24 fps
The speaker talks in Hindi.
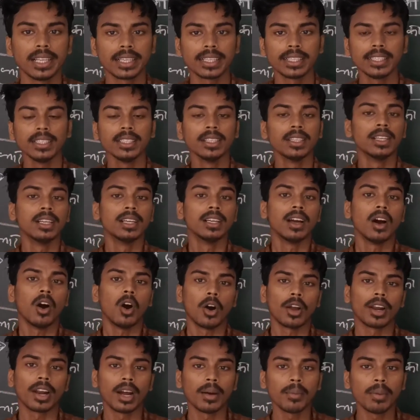लगी
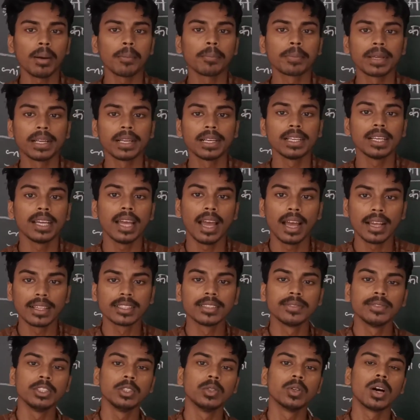और हम आपके लिए
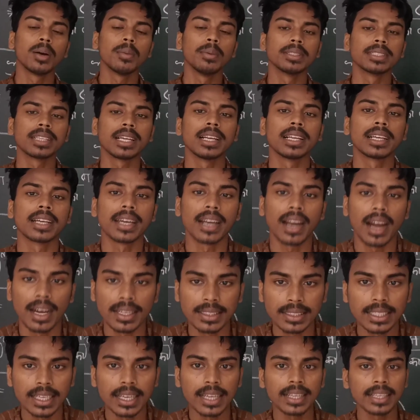ऐसी वीडियो हमेशा लेकर
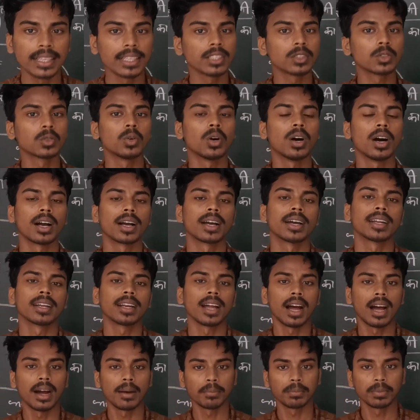आते रहेंगे तो अगर
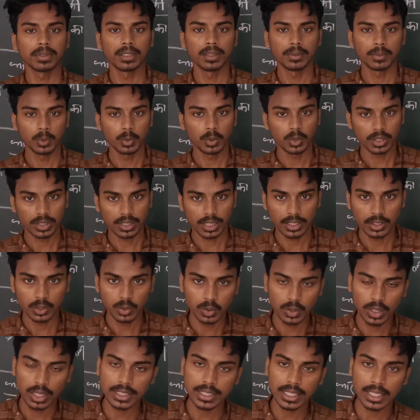आप हम लोगों के साथ
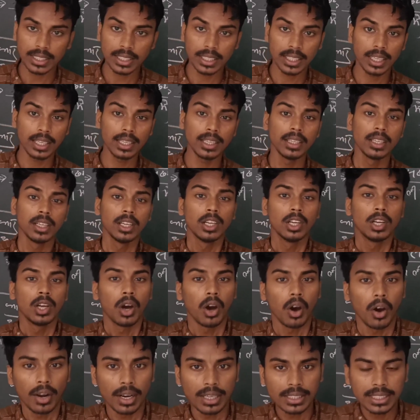जुड़ना चाहते हैं
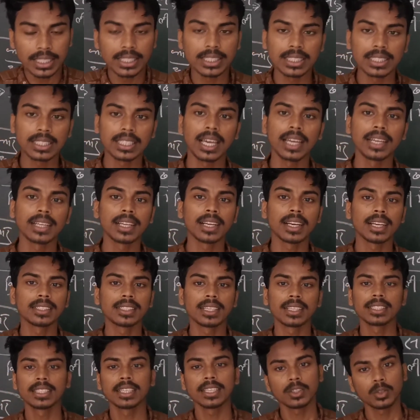और अच्छी अच्छी तैयारी करना
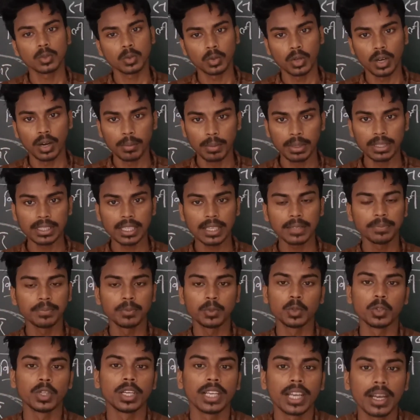चाहते हैं तो हमेशा
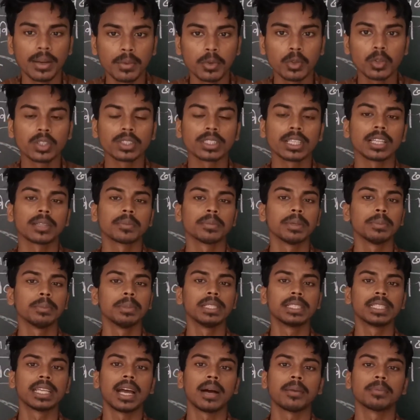जुड़े रहिए हम लोगों के साथ में
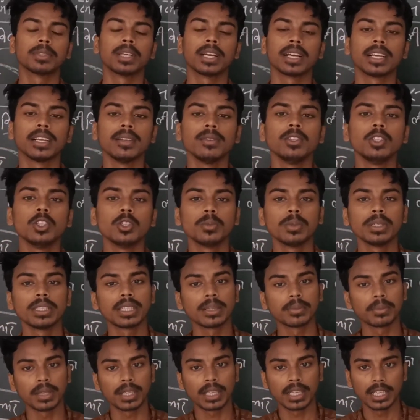मिलते हैं आपसे अगली वीडियो में
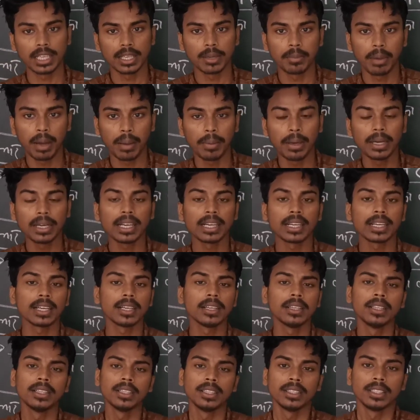तब तक के लिए बाय बाय टाटा
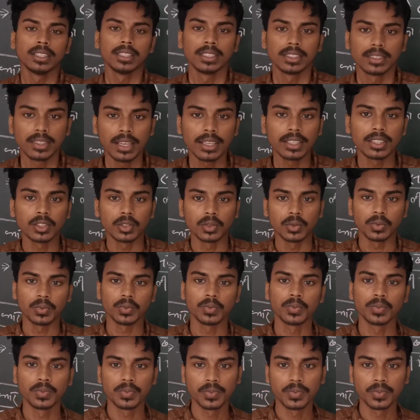थैंक यू